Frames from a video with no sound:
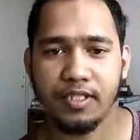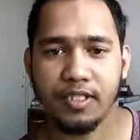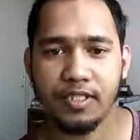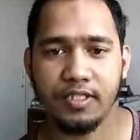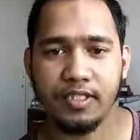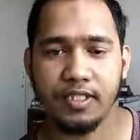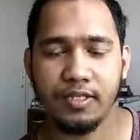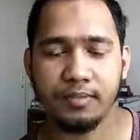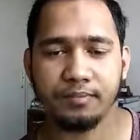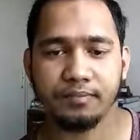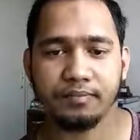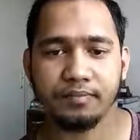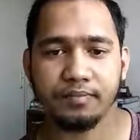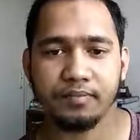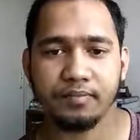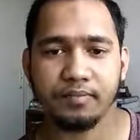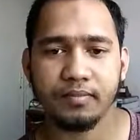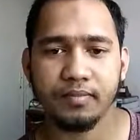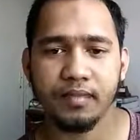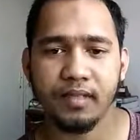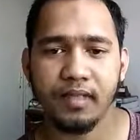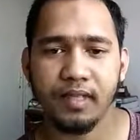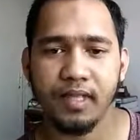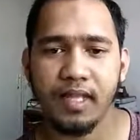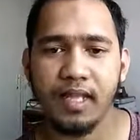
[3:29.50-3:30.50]
কারণে অনেকে
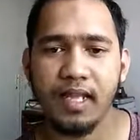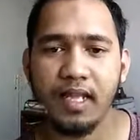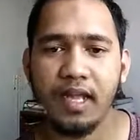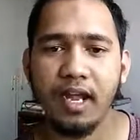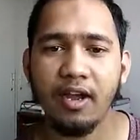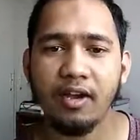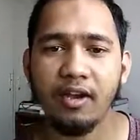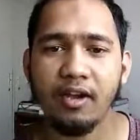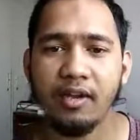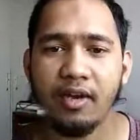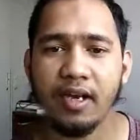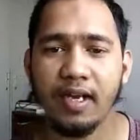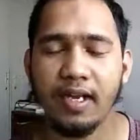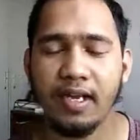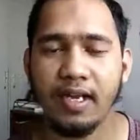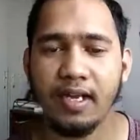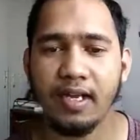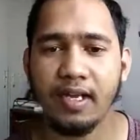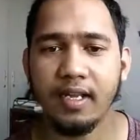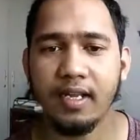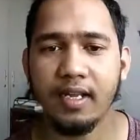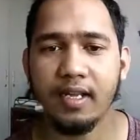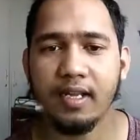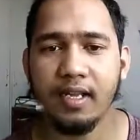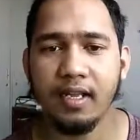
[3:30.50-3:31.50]
হোচট
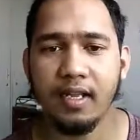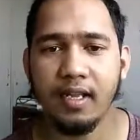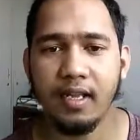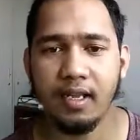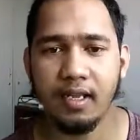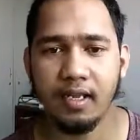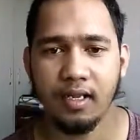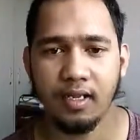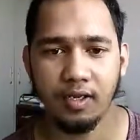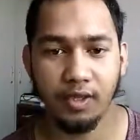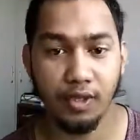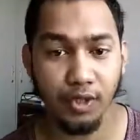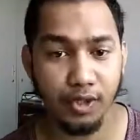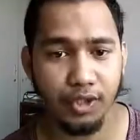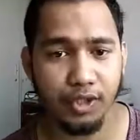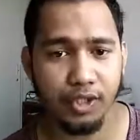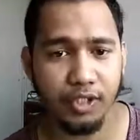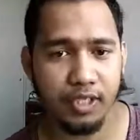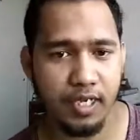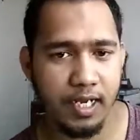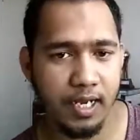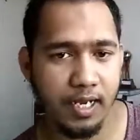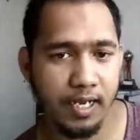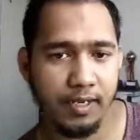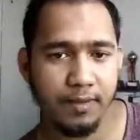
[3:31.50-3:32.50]
খায় তো
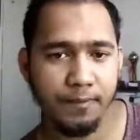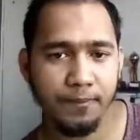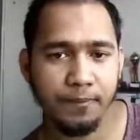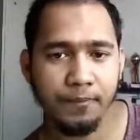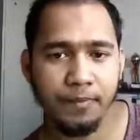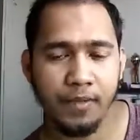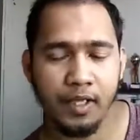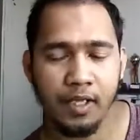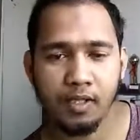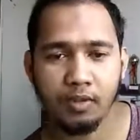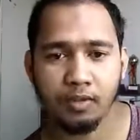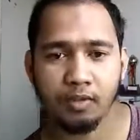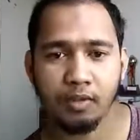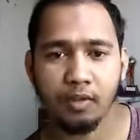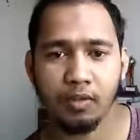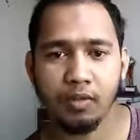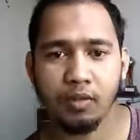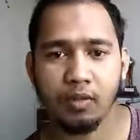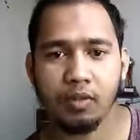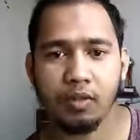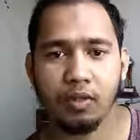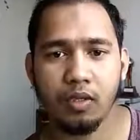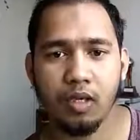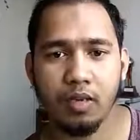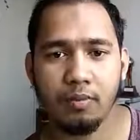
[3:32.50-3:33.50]
বাংলাদেশের
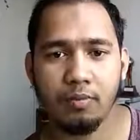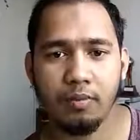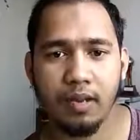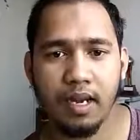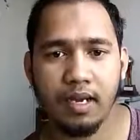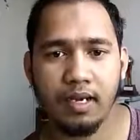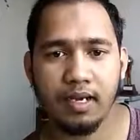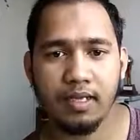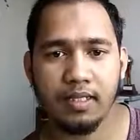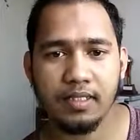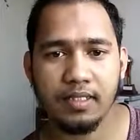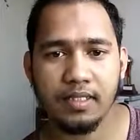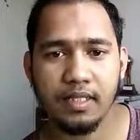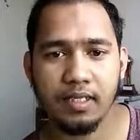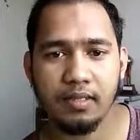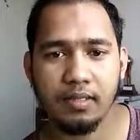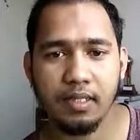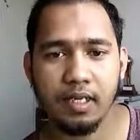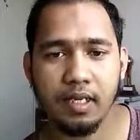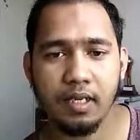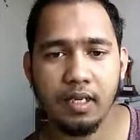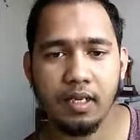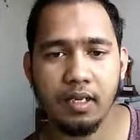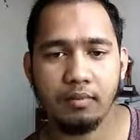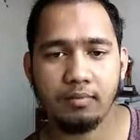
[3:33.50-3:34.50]
মেডিকেল
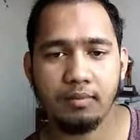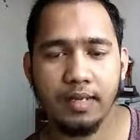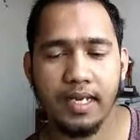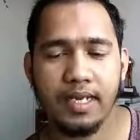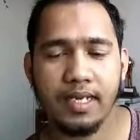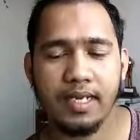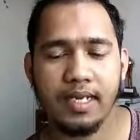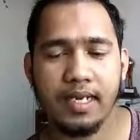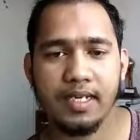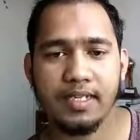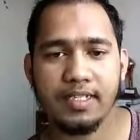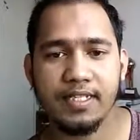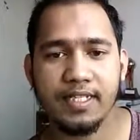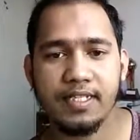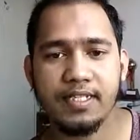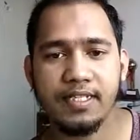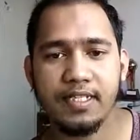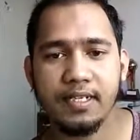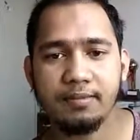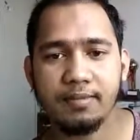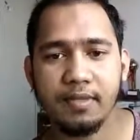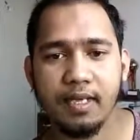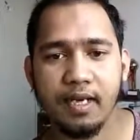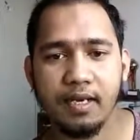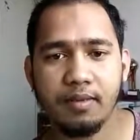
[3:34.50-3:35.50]
সিস্টেমটার ব্যাপারে বলতে গেলে
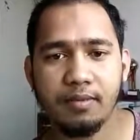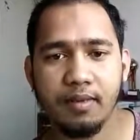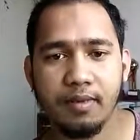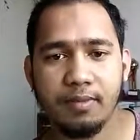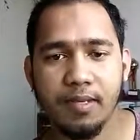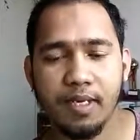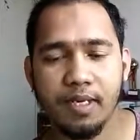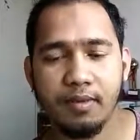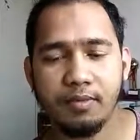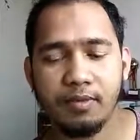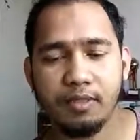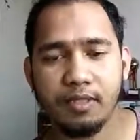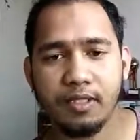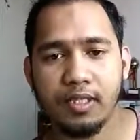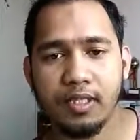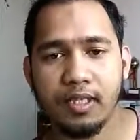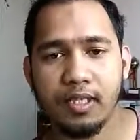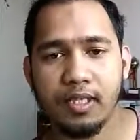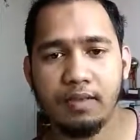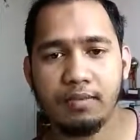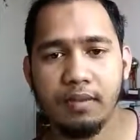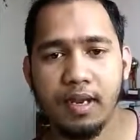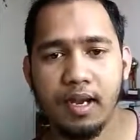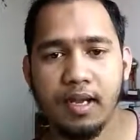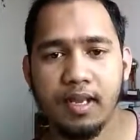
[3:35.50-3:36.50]
বাংলাদেশের মেডিকেল
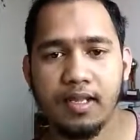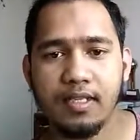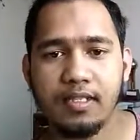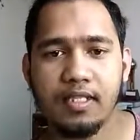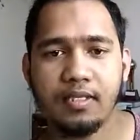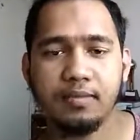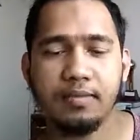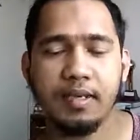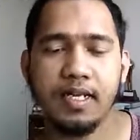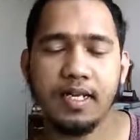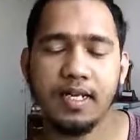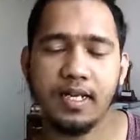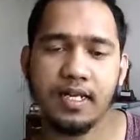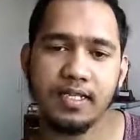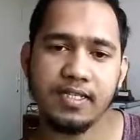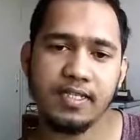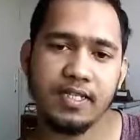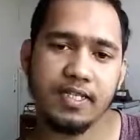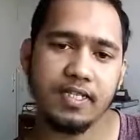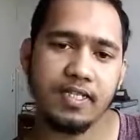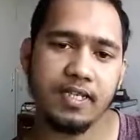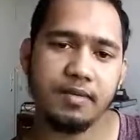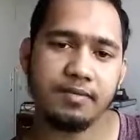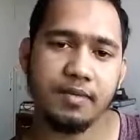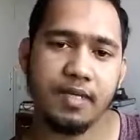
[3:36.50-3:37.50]
সিস্টেমটা
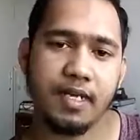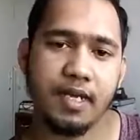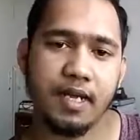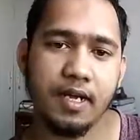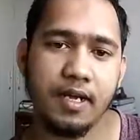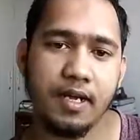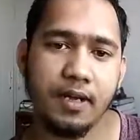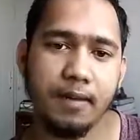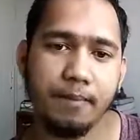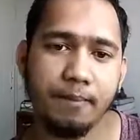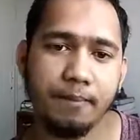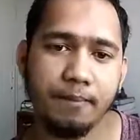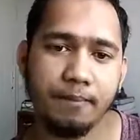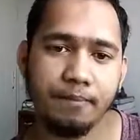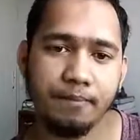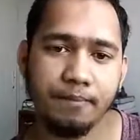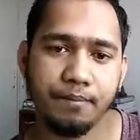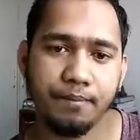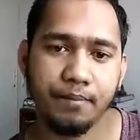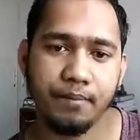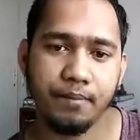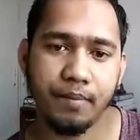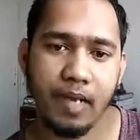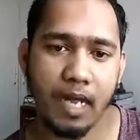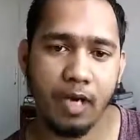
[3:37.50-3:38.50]
ভালো অনেক ভালো
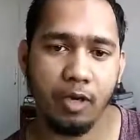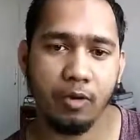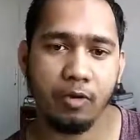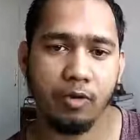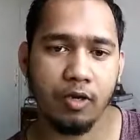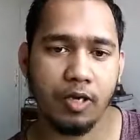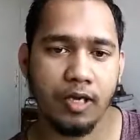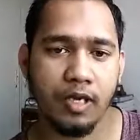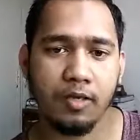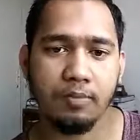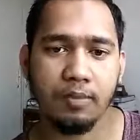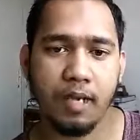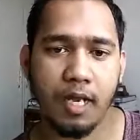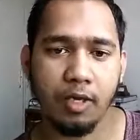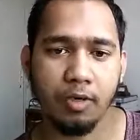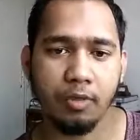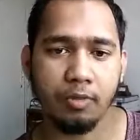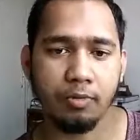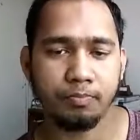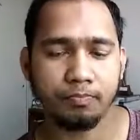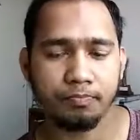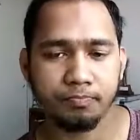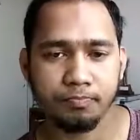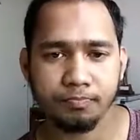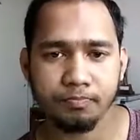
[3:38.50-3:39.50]
তো
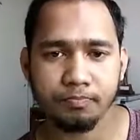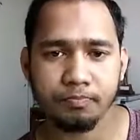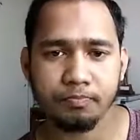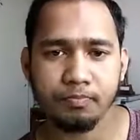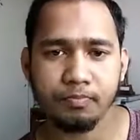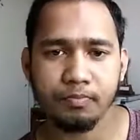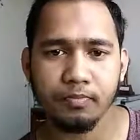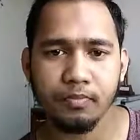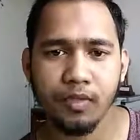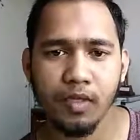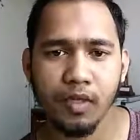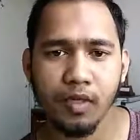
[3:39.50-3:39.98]
আপনার যারা